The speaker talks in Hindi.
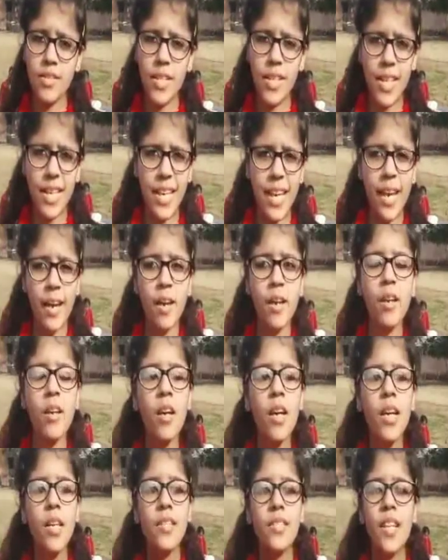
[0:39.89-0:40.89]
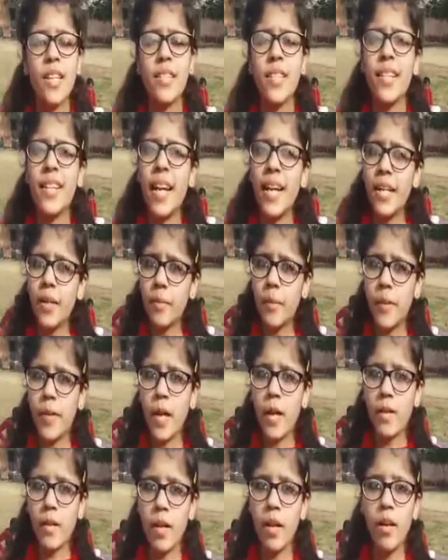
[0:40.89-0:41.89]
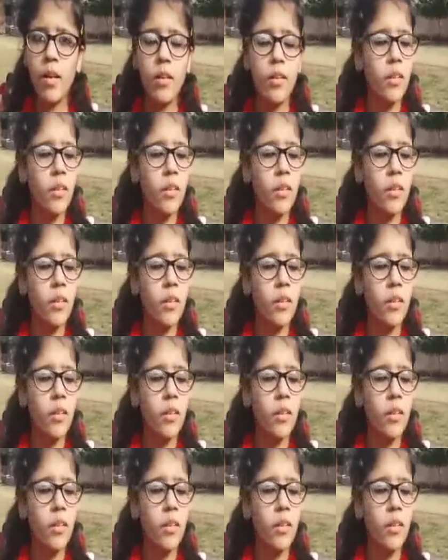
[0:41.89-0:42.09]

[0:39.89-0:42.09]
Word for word: सीखी हैं जैसे टेंट बनाना